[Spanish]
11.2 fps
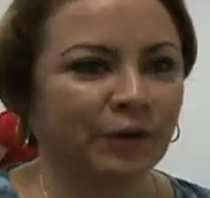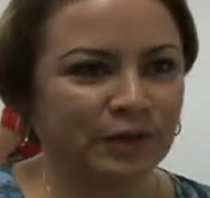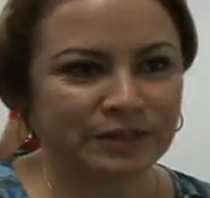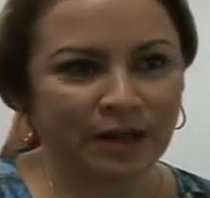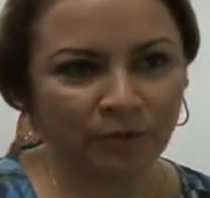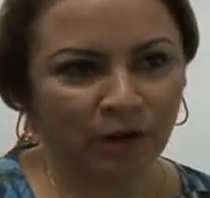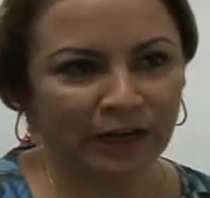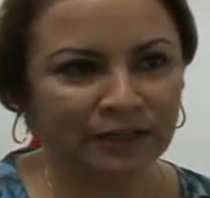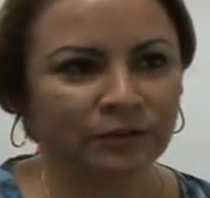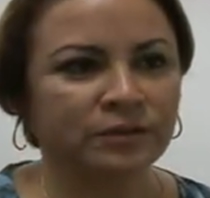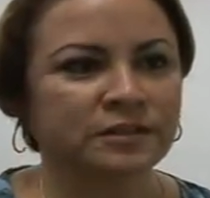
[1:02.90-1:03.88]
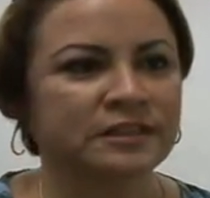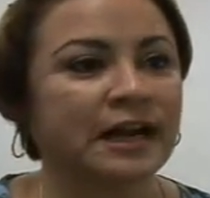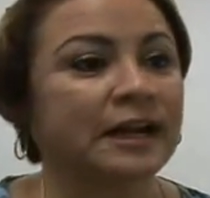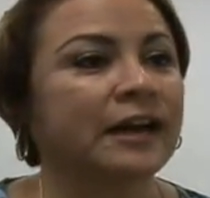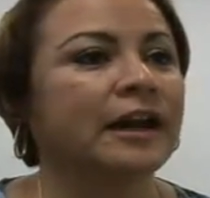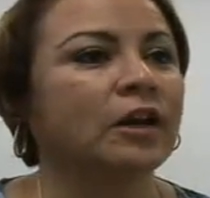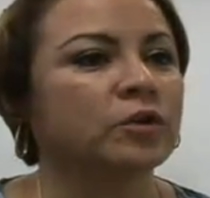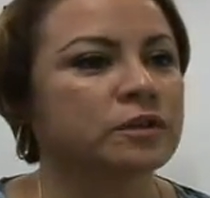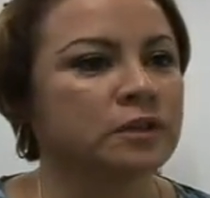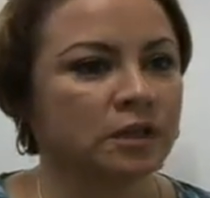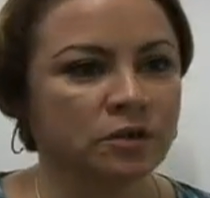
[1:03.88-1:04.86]
a los abuelitos, sacan a
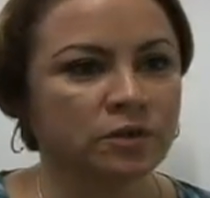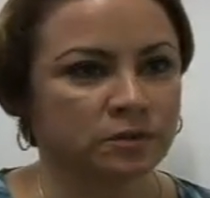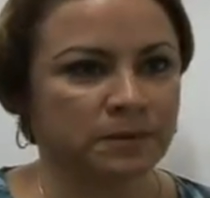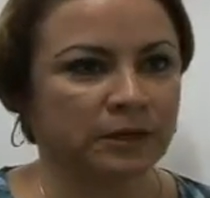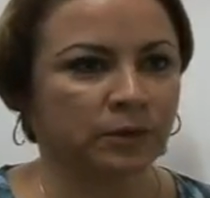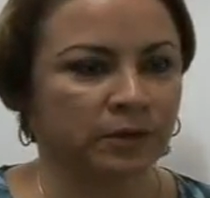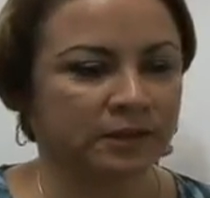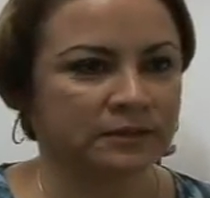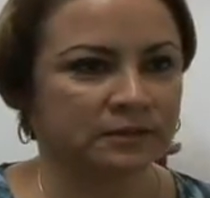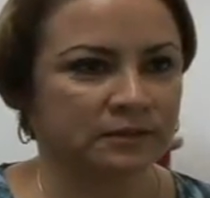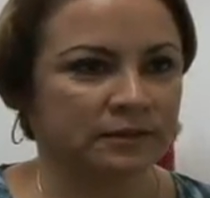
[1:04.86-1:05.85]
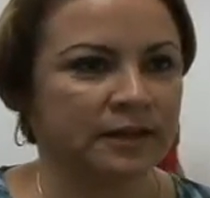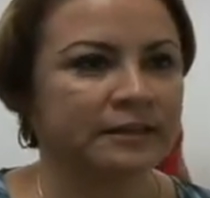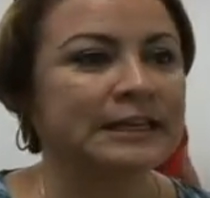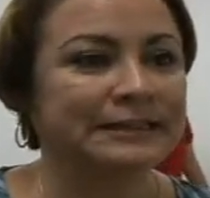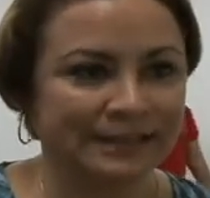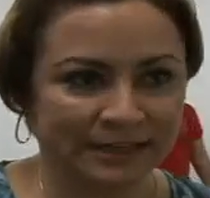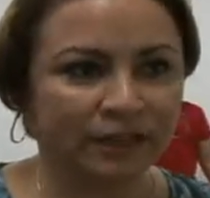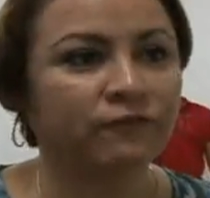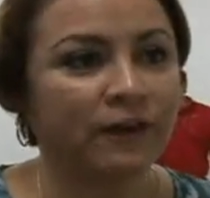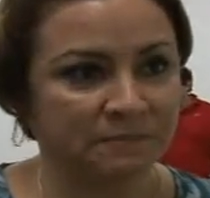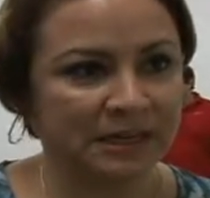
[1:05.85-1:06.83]
los niños menores de edad y tienen
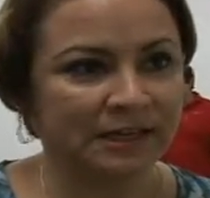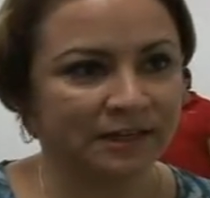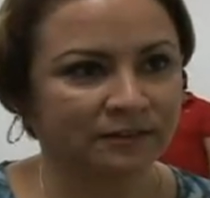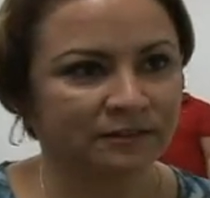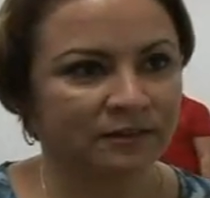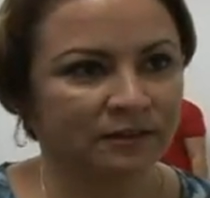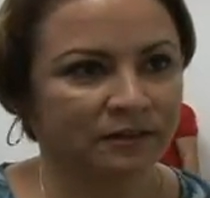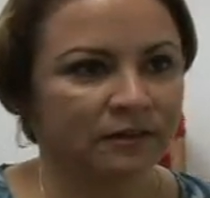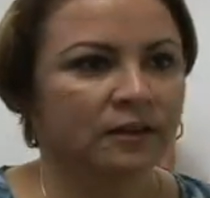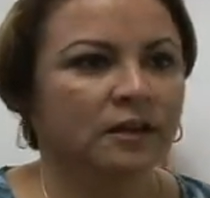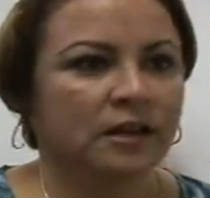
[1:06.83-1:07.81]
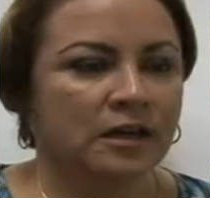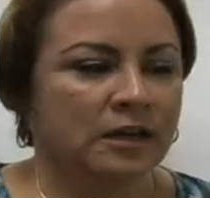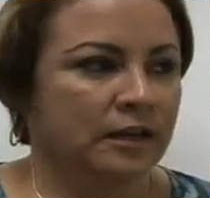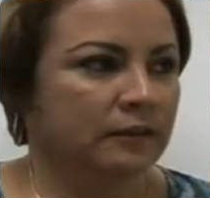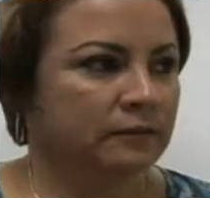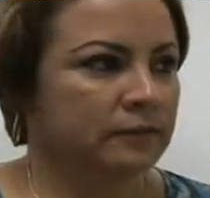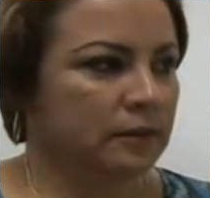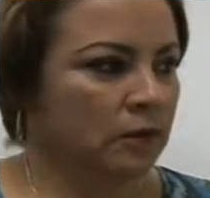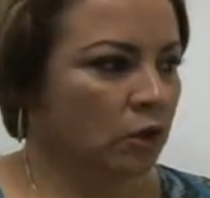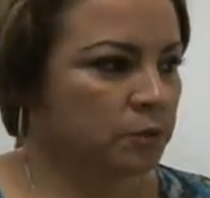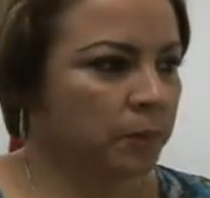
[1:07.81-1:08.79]
familia
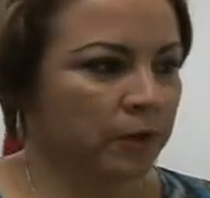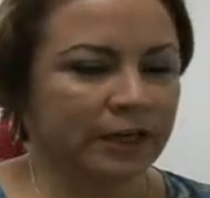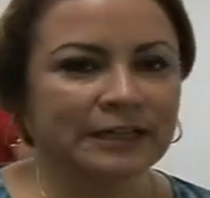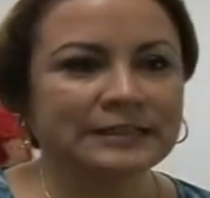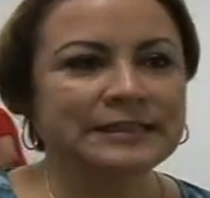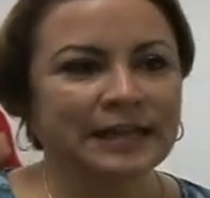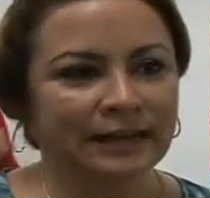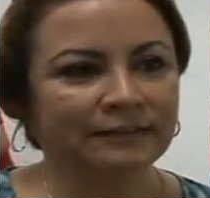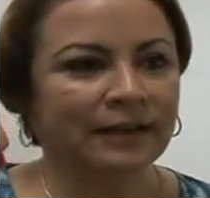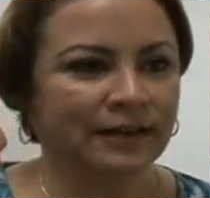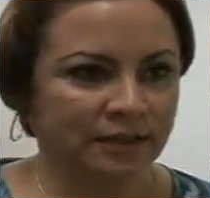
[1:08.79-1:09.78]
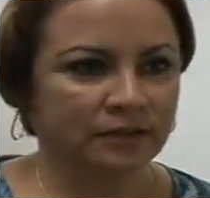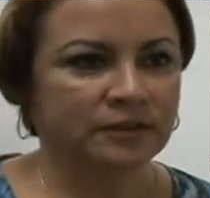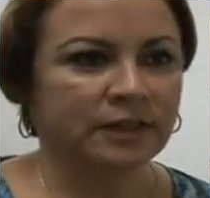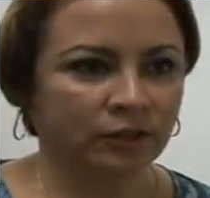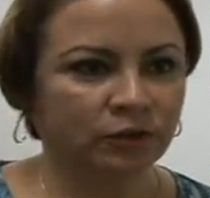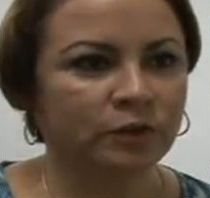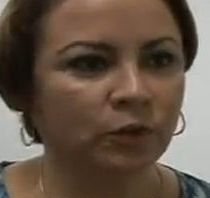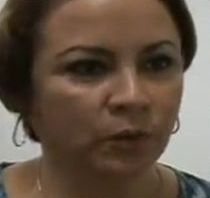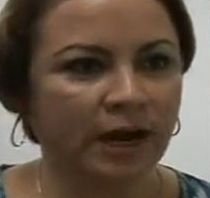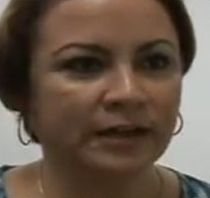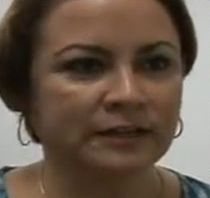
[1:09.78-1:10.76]
los ponen en, en ciertos
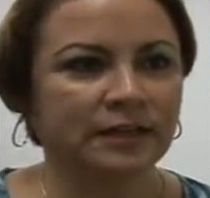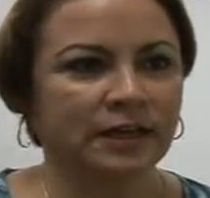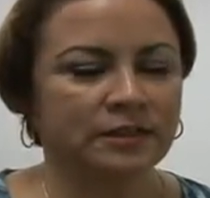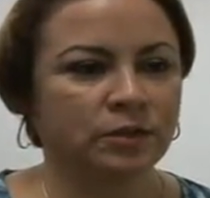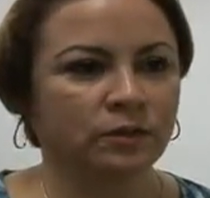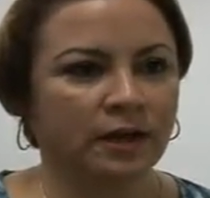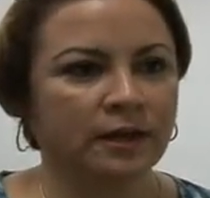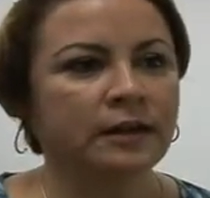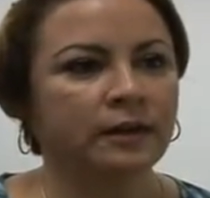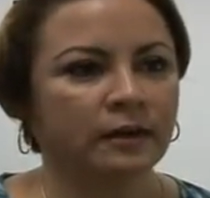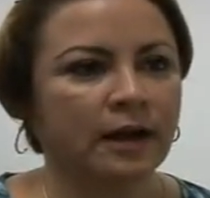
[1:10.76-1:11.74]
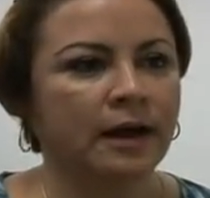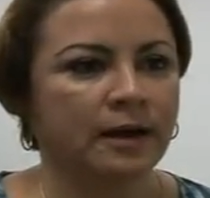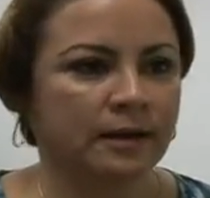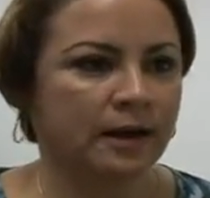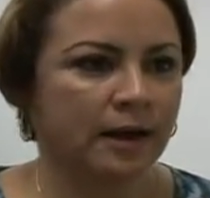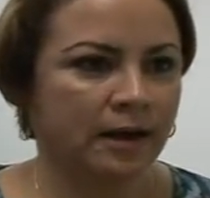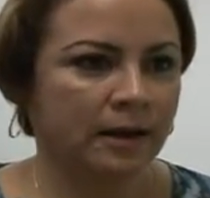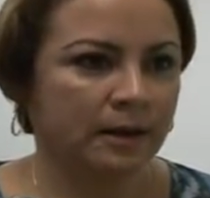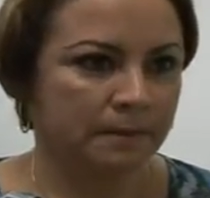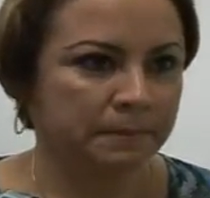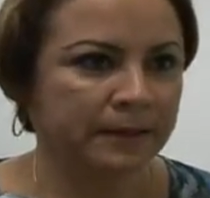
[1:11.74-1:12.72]
lugares de la ciudad
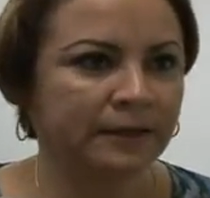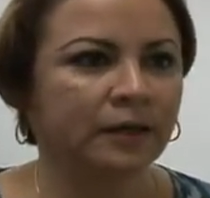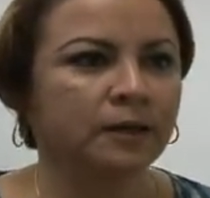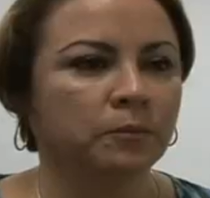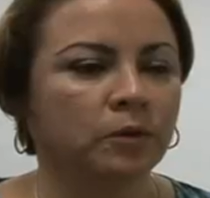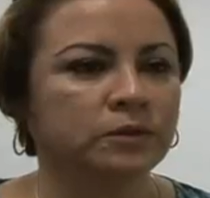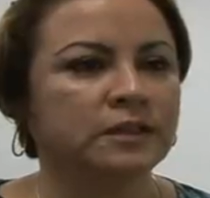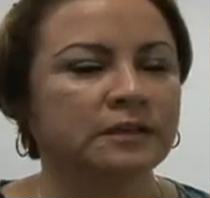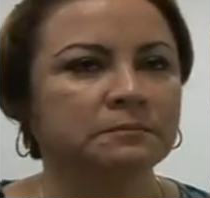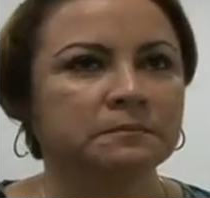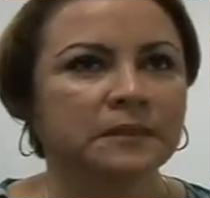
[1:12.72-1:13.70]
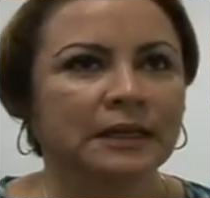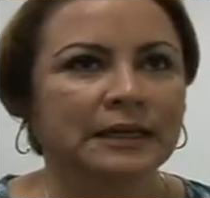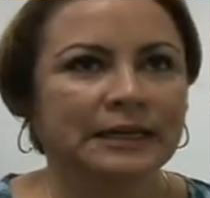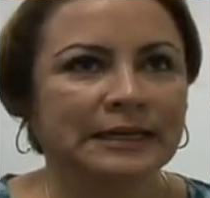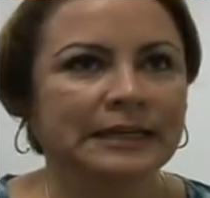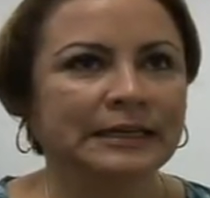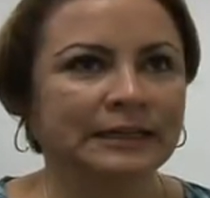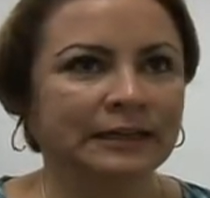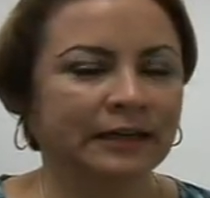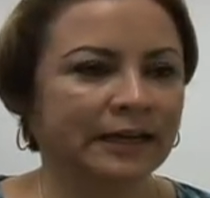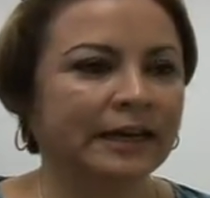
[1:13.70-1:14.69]
a, pedir limosna
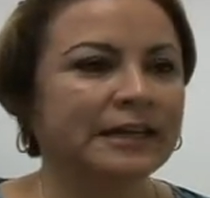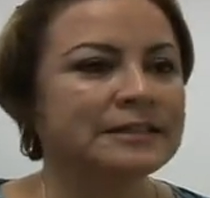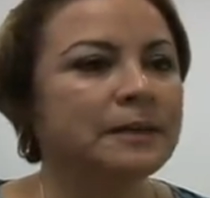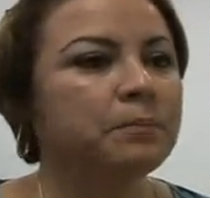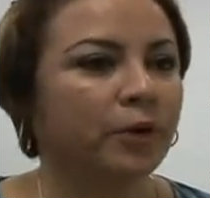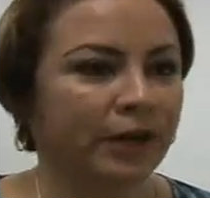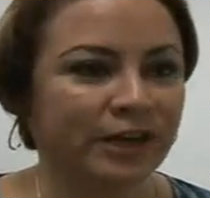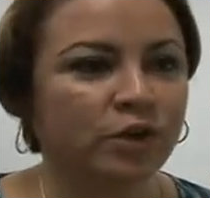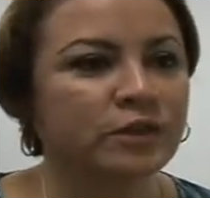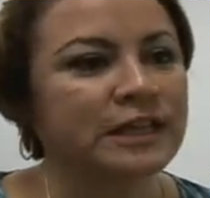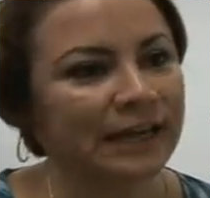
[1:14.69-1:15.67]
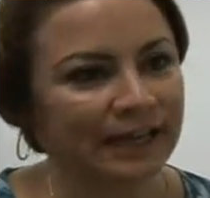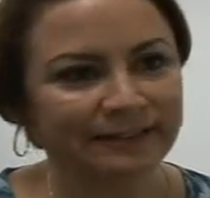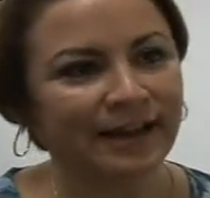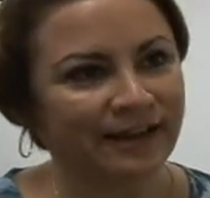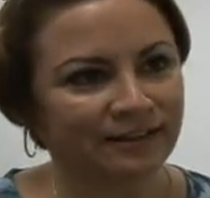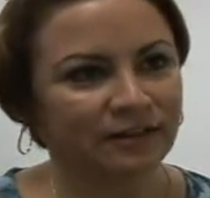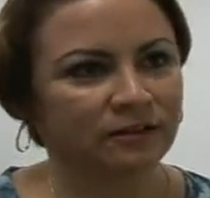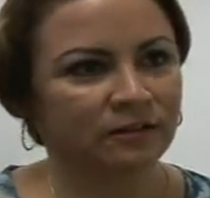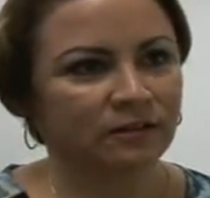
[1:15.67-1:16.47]
y regresan por ellos en la tarde